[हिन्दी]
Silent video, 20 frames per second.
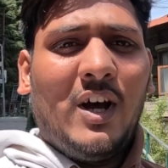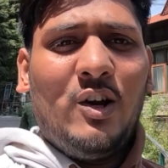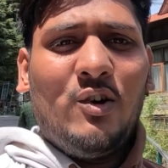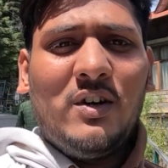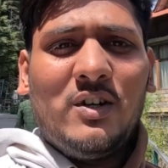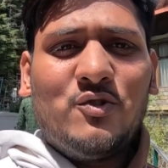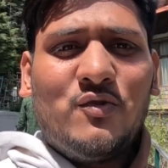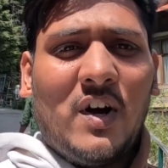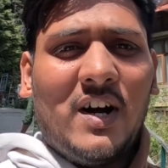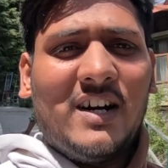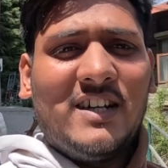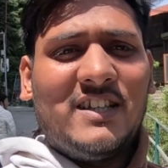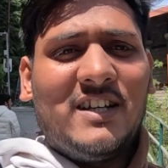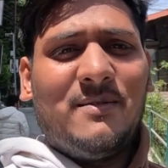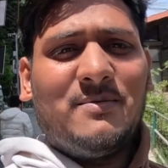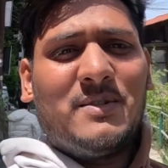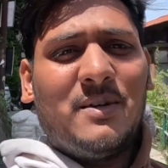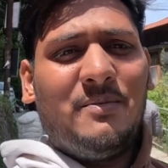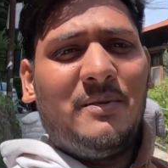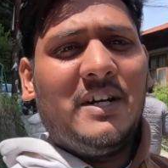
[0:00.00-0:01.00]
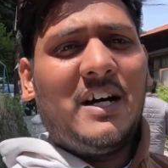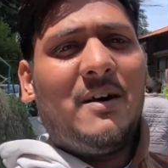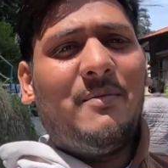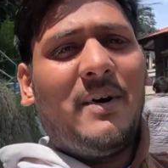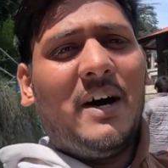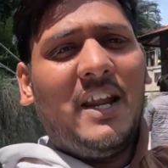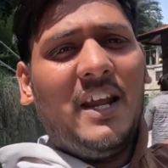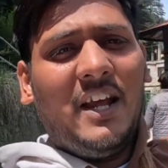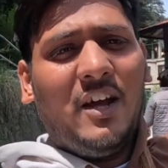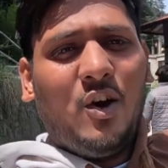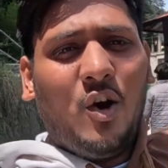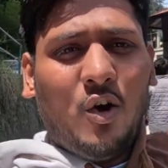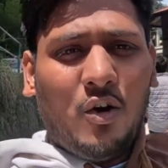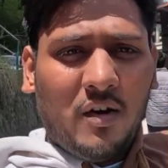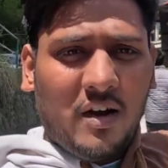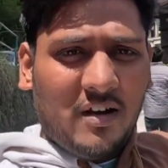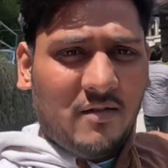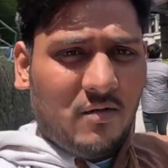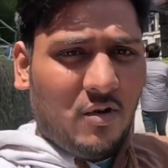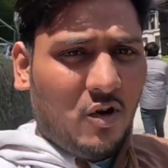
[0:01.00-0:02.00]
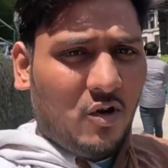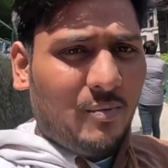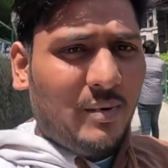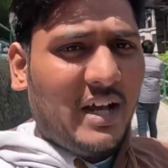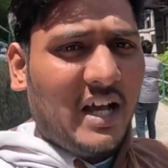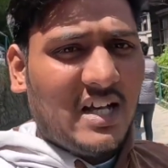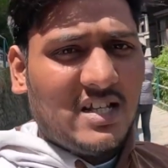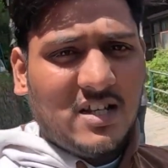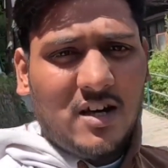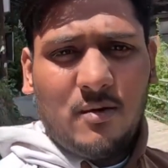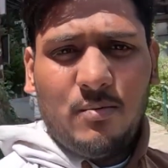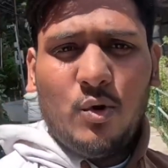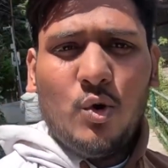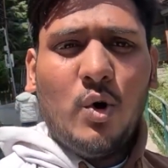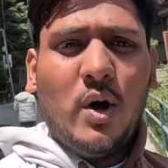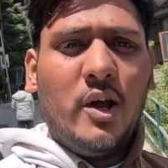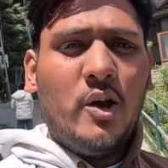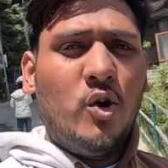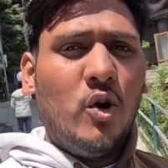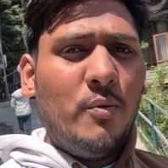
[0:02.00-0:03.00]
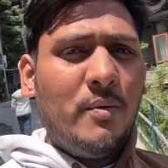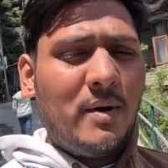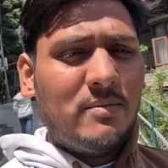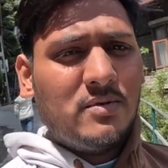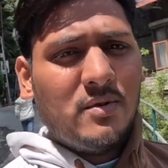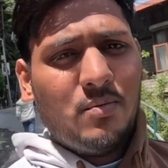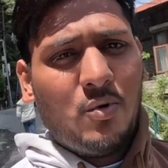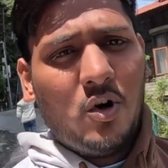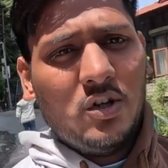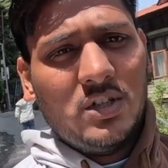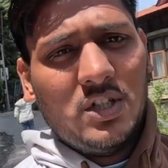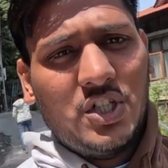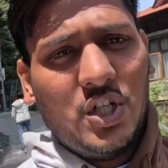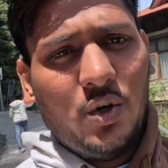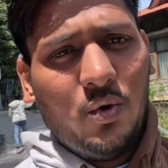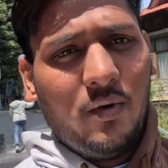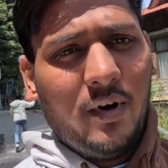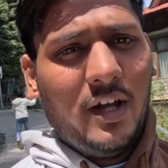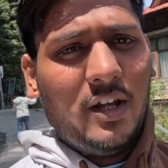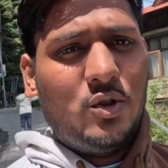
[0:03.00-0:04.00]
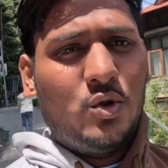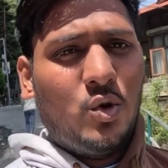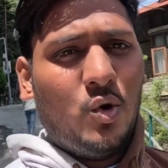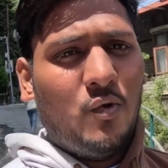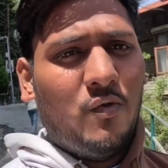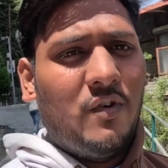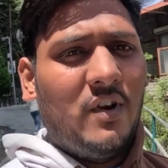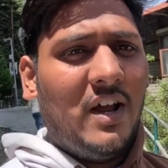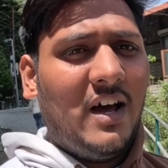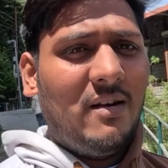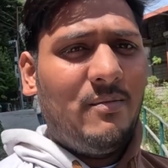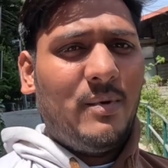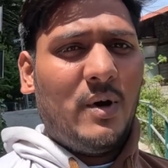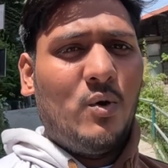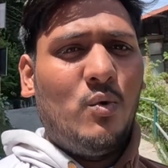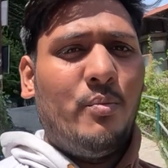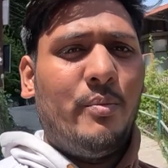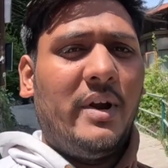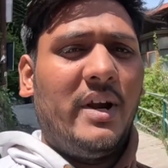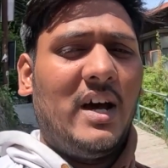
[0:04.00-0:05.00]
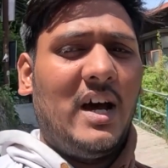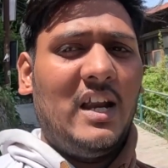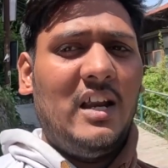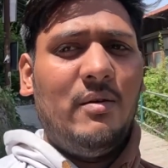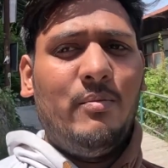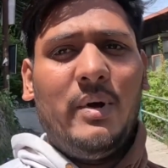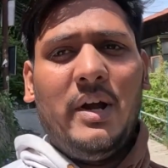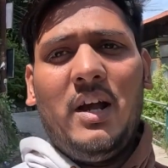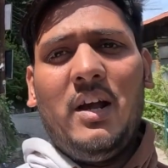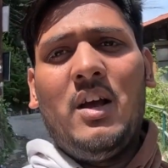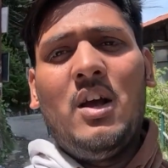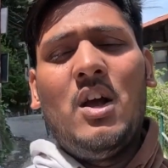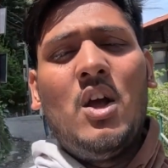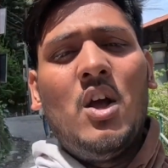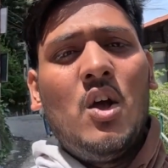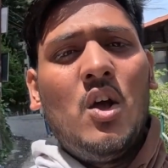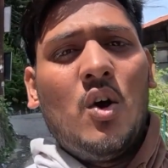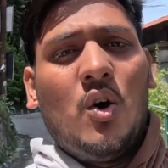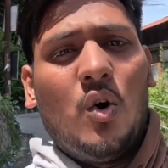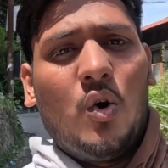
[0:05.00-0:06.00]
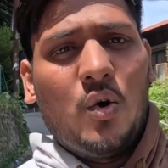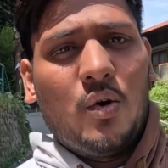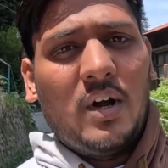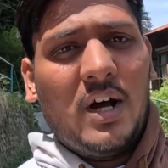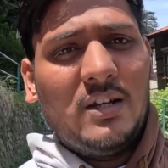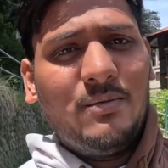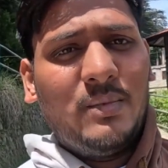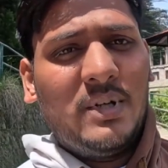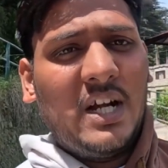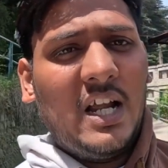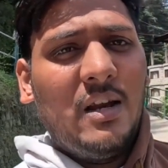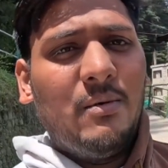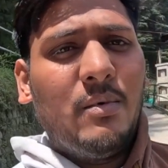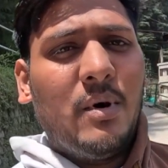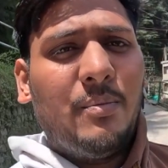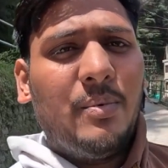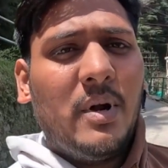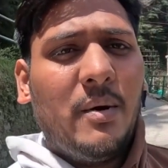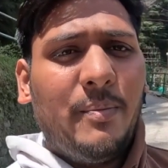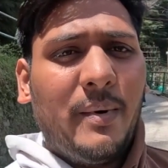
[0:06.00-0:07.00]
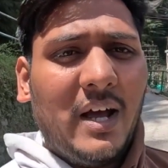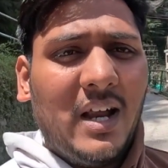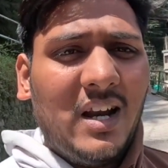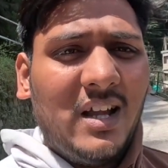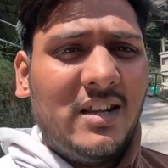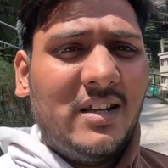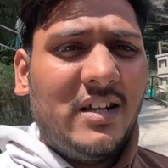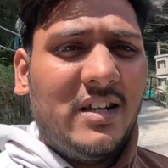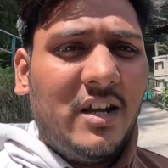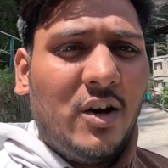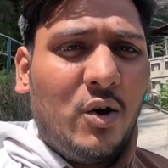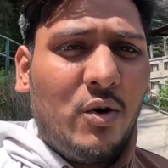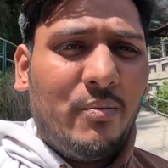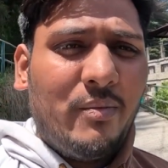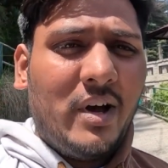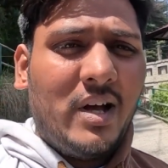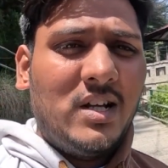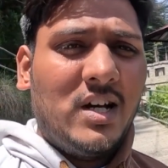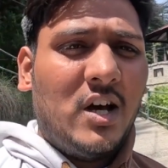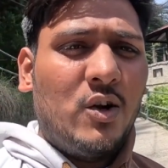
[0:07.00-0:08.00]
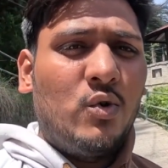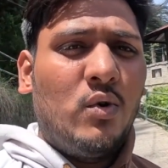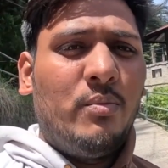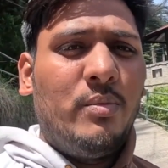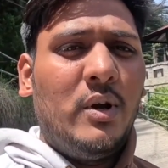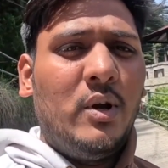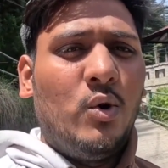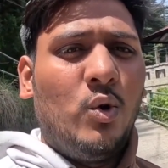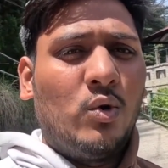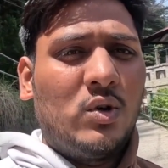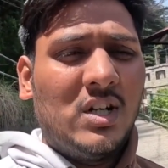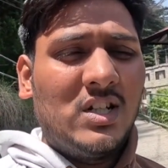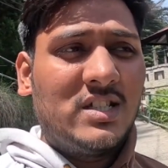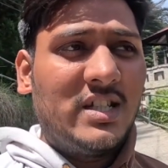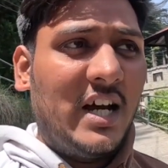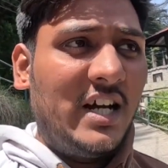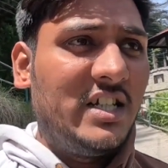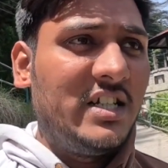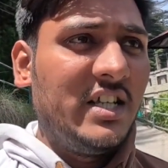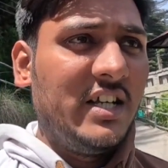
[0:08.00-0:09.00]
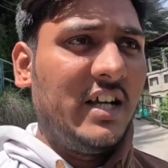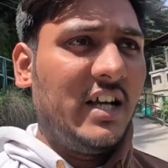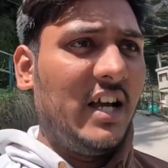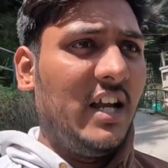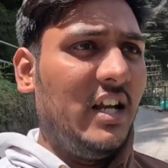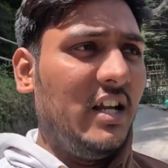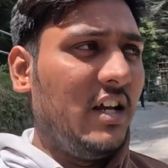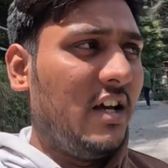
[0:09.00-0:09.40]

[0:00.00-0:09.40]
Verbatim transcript: तो हेलो भाई स्वागत है आप सभी का हमारे एक और नए ब्लॉग में कैसे हैं आप लोग आई होप आप सब बहुत अच्छे होंगे तो फिलहाल मैं हूँ मनाली में और आज मनाली में अपना पहला दिन है और मैं जा रहा हूँ अभी लोकल साइट सीइंग के